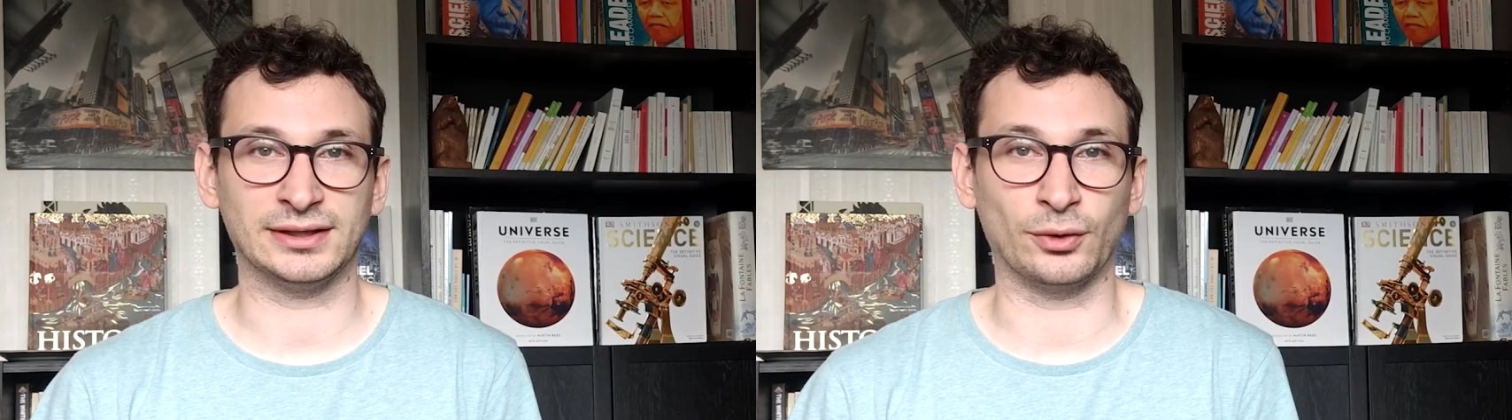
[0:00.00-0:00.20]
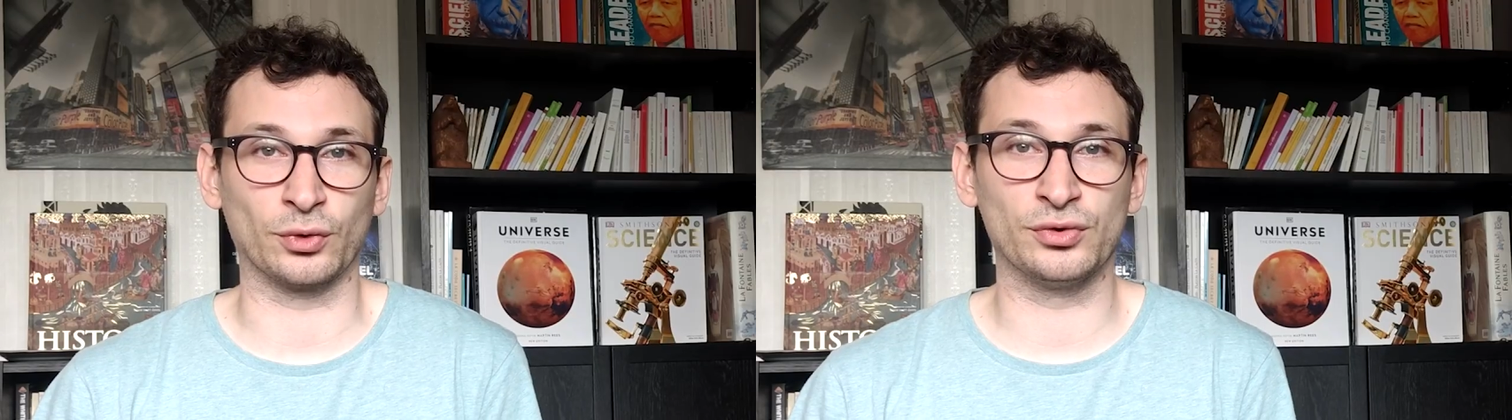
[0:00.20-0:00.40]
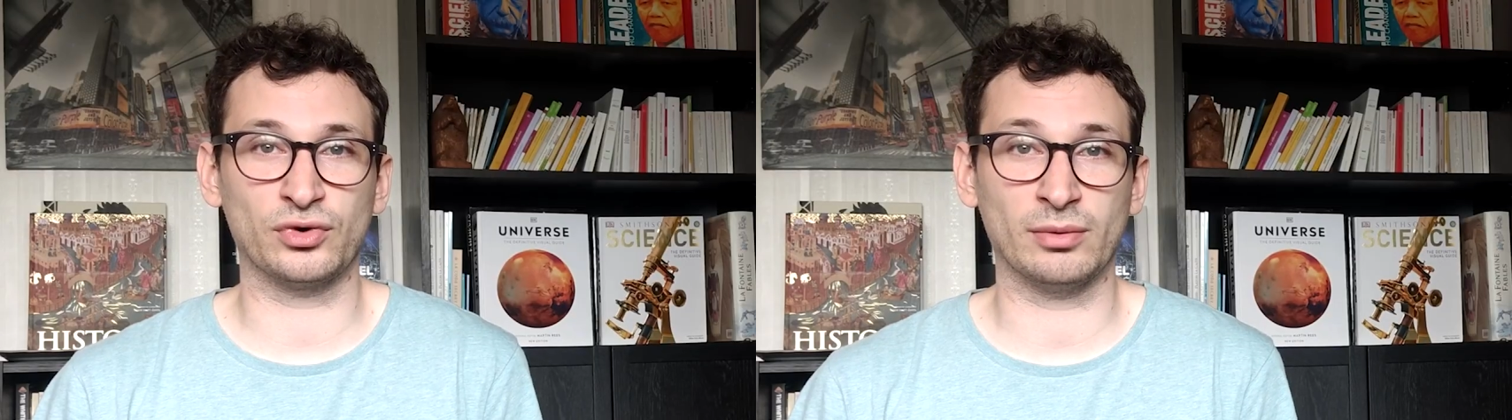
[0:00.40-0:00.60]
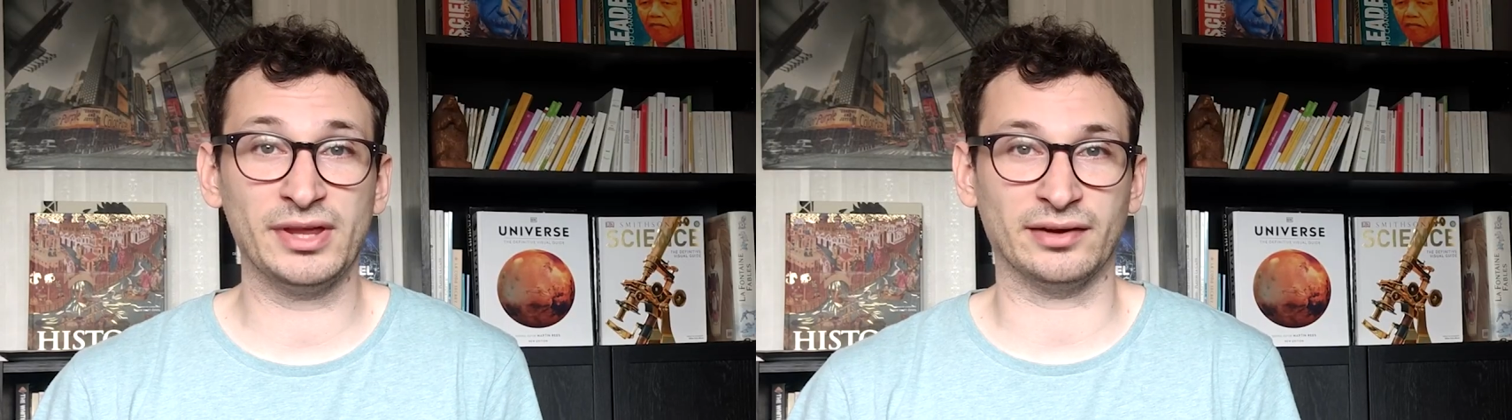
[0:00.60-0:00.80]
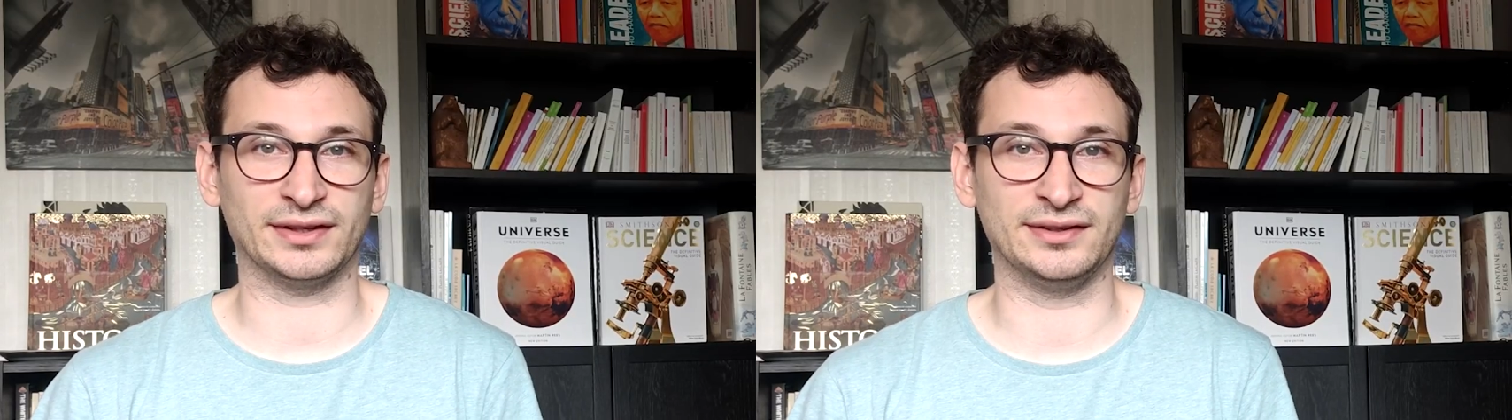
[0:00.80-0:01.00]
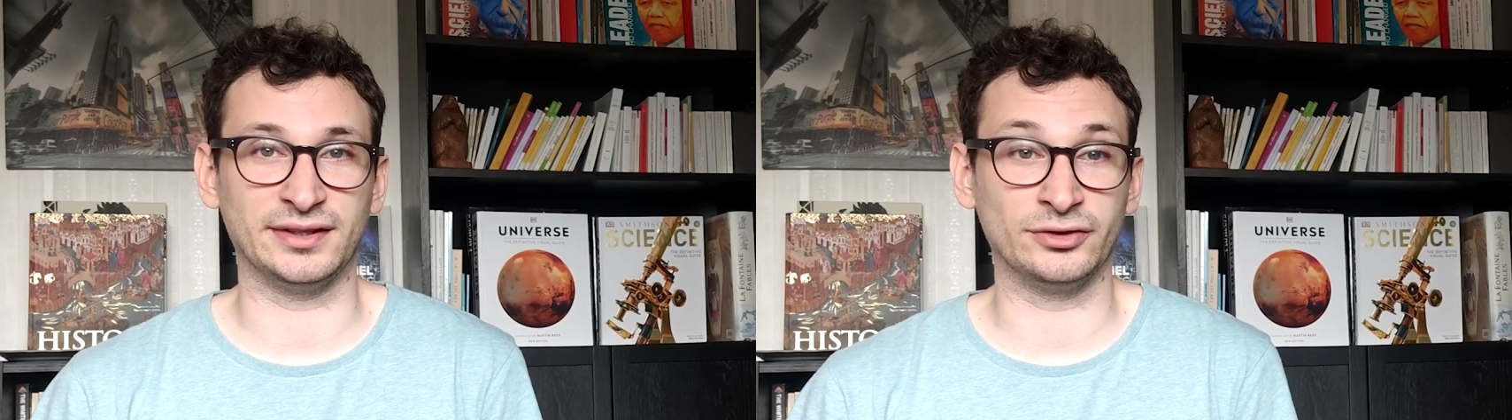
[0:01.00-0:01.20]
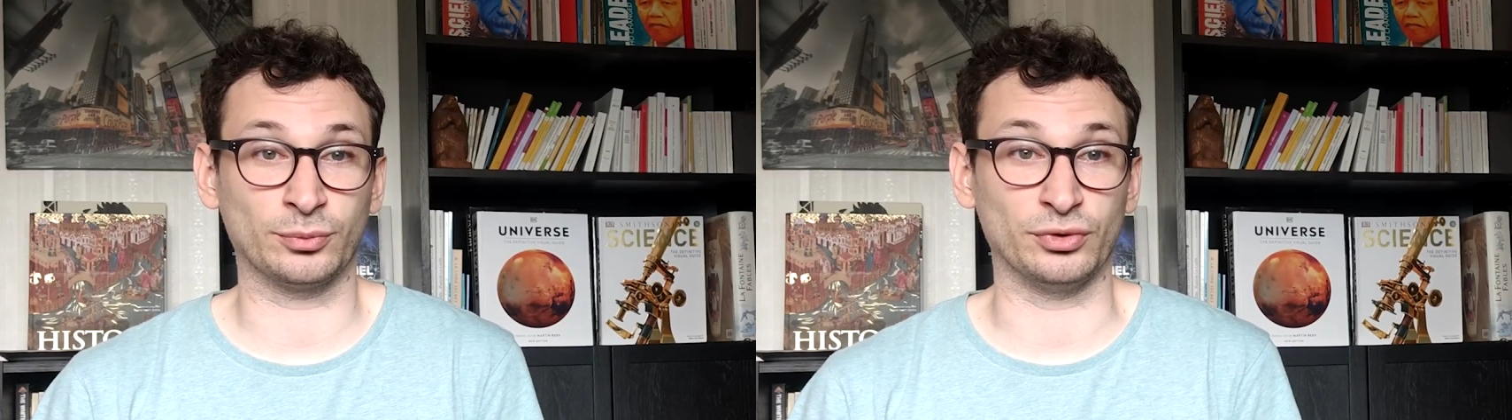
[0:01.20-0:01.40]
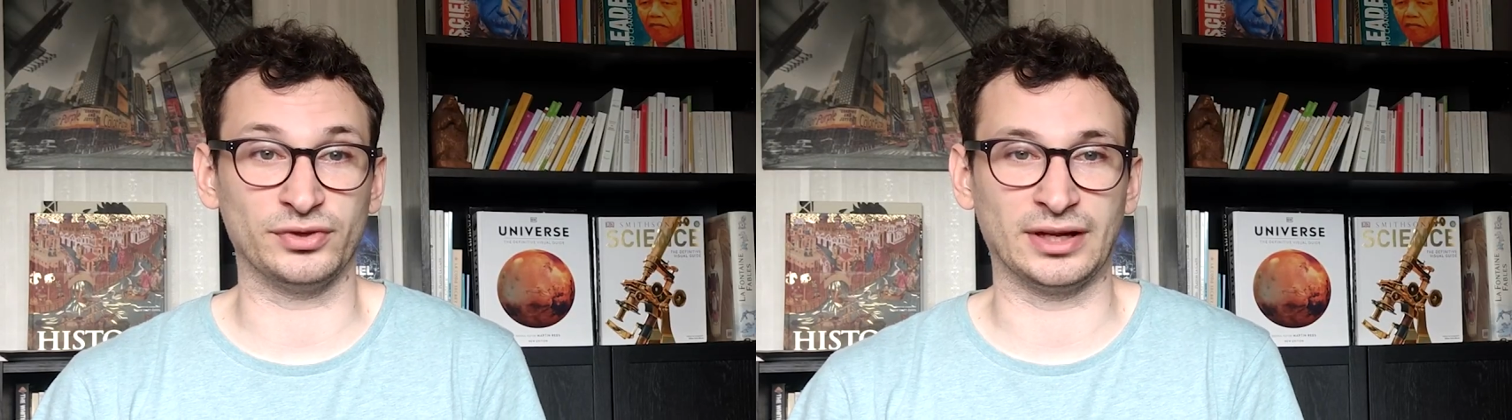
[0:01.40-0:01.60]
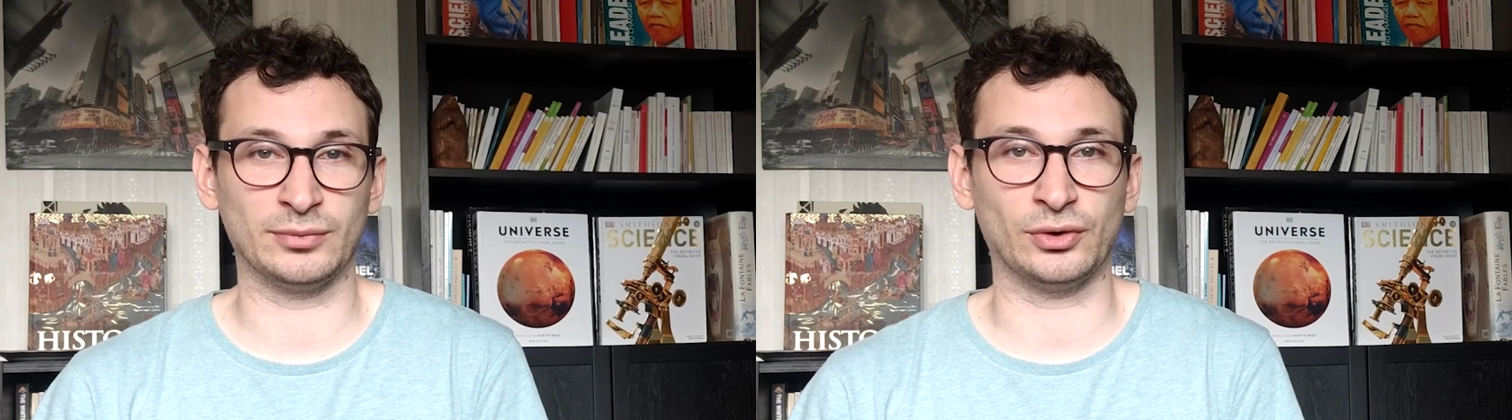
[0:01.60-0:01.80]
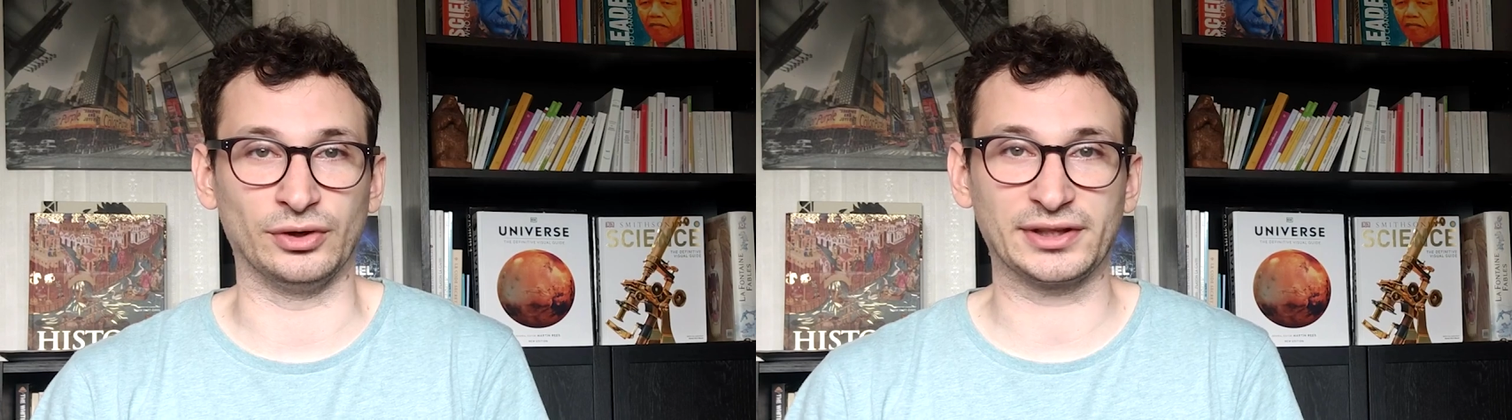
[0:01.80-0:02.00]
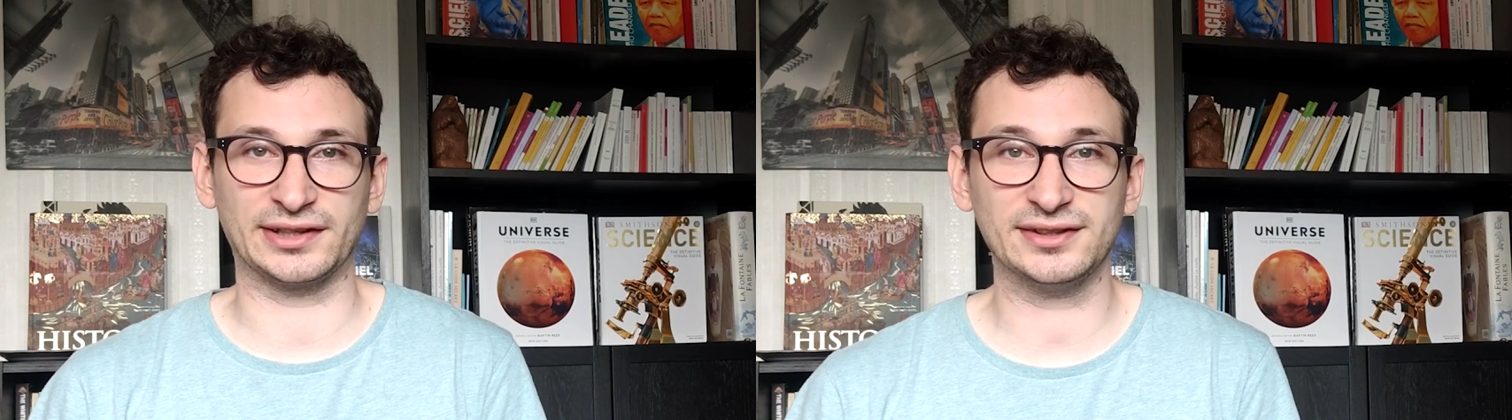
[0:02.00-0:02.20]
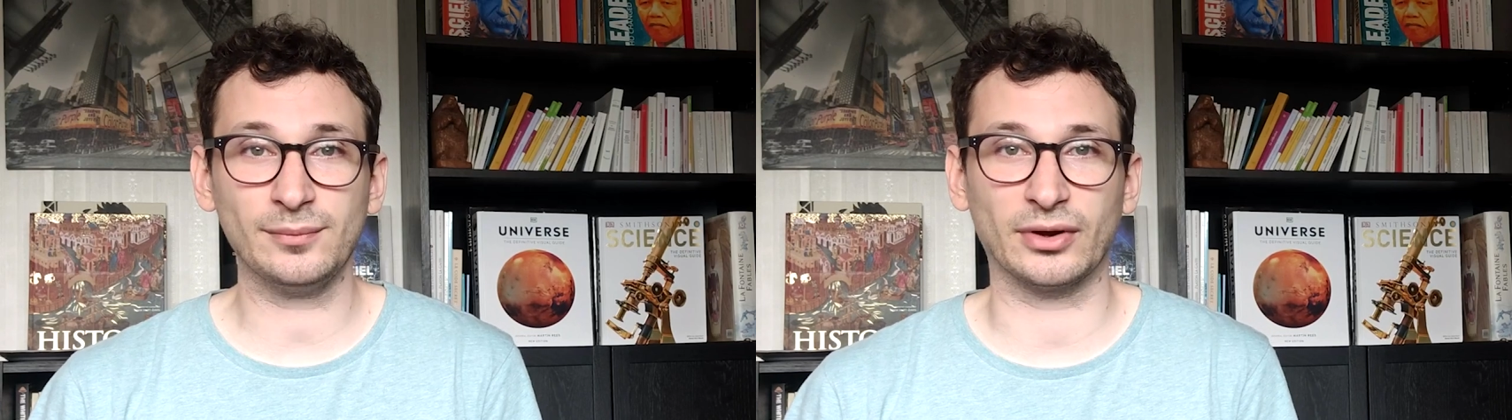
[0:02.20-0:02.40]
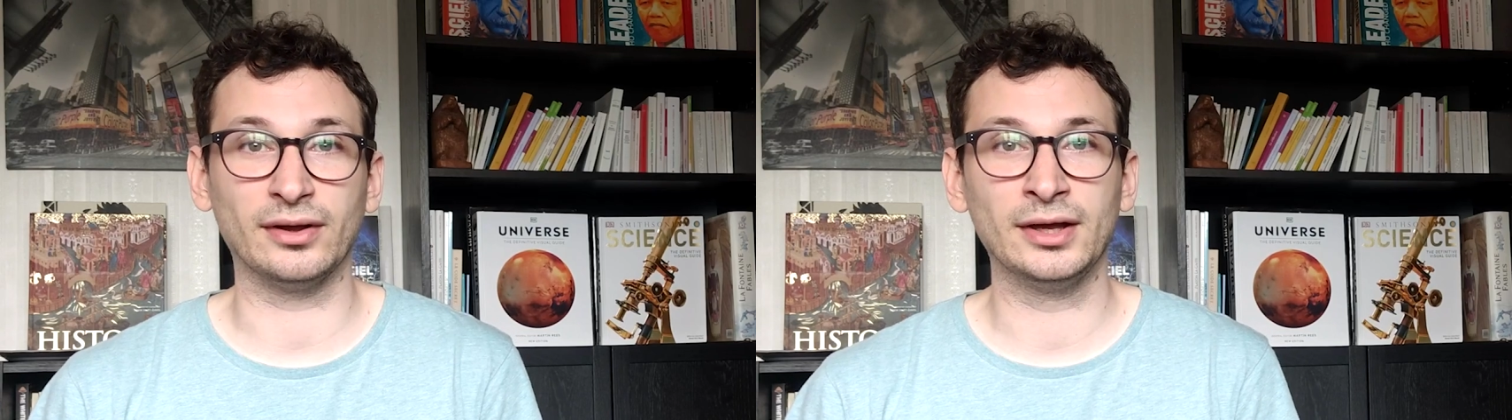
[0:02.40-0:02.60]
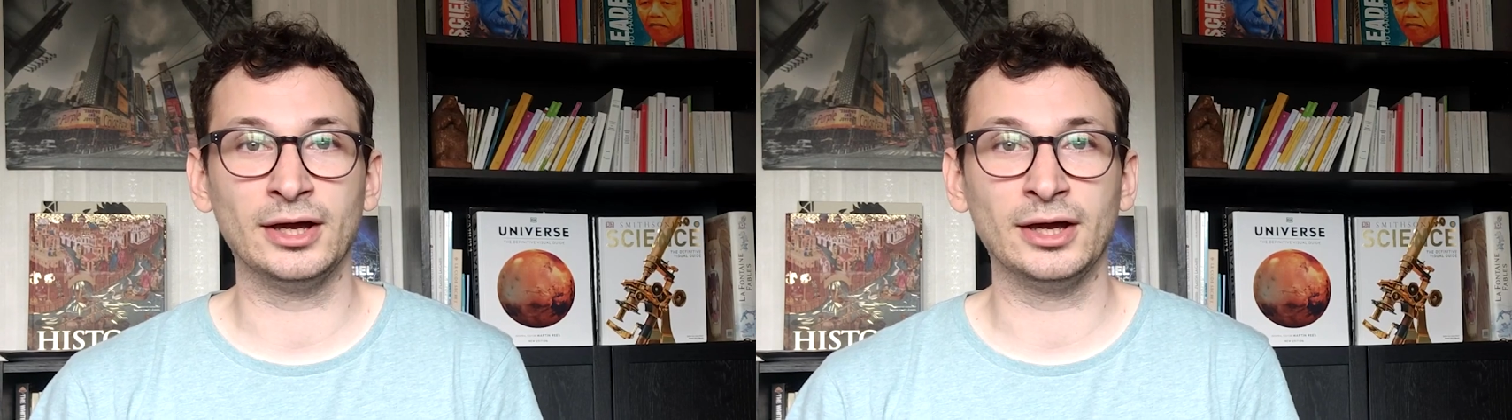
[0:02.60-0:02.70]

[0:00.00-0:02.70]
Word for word: Et on le voit bien avec des exemples finalement euh, très simples.